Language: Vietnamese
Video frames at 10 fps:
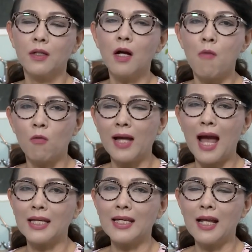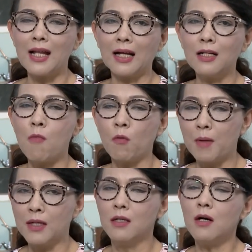Cứ một ngày như vậy là cứ một
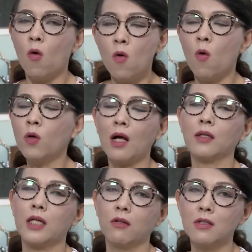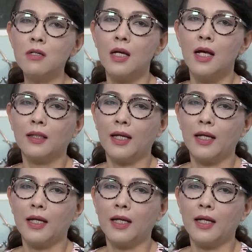bình nước, uống uống thật nhiều nước.